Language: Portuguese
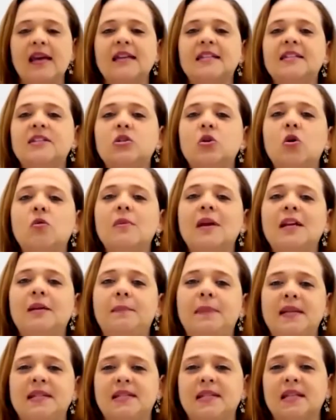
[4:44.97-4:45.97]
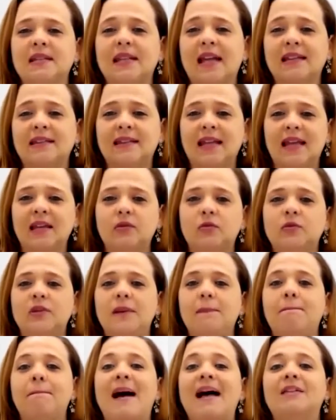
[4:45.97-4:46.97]
esse homem ele precisa estar tá dentro
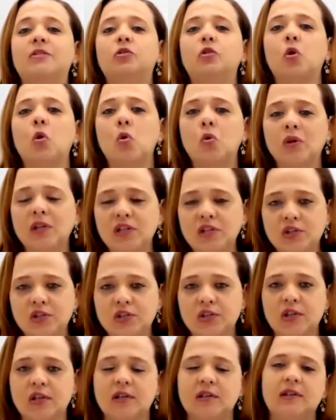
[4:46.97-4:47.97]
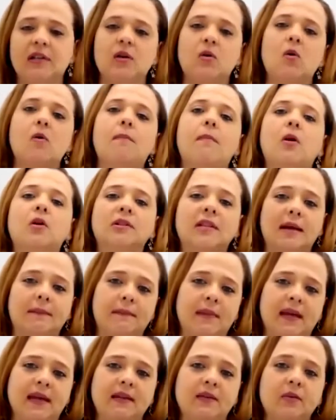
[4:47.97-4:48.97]
de padrões de
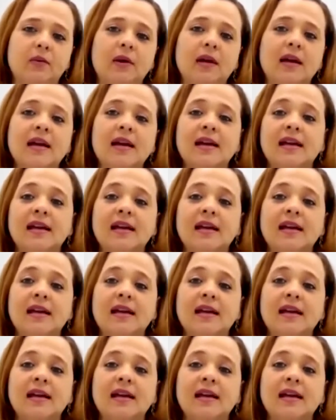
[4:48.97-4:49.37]
comportamento.